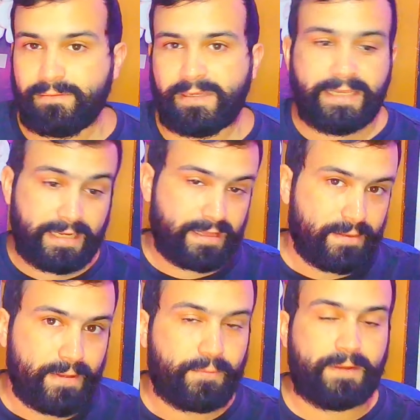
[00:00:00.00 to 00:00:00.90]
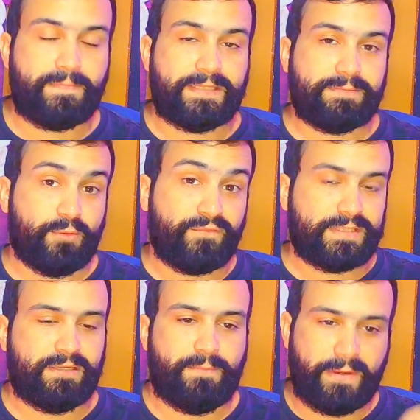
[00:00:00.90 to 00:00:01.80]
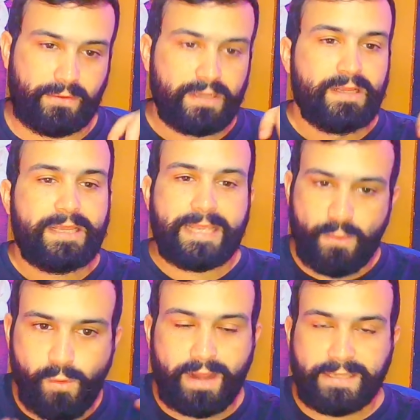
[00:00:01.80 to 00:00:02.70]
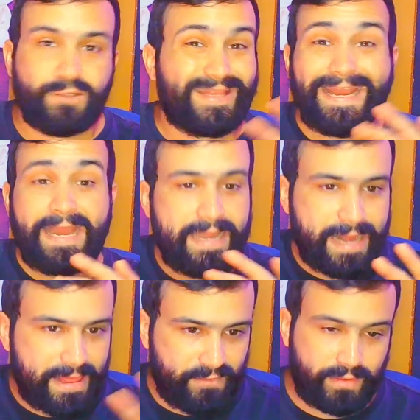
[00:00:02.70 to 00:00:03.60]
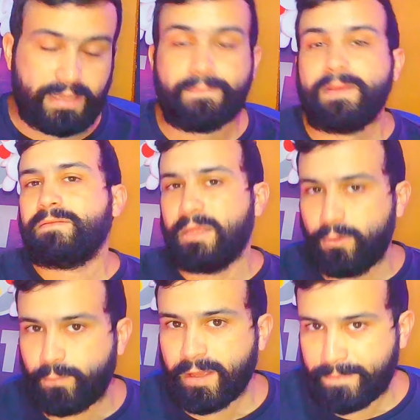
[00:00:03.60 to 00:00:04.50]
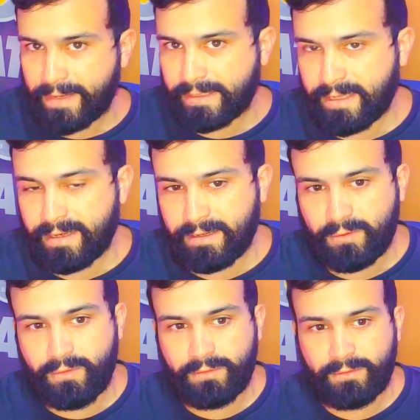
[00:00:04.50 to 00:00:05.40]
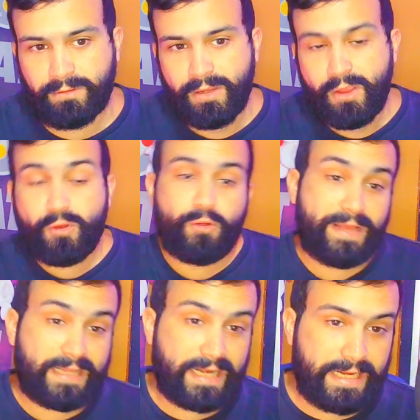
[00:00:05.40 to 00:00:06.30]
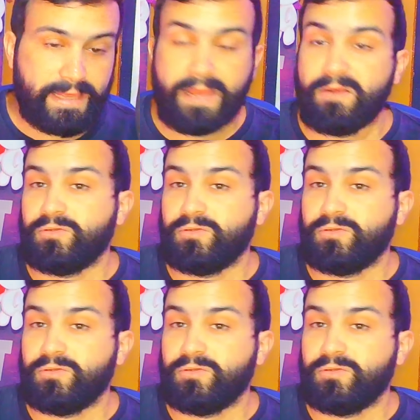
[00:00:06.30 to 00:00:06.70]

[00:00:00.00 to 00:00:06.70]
Que giratina es más por, por físico, pero igual, si no tienes nada fantasma, te lo puedes plantear con, más tranquilidad, ¿no?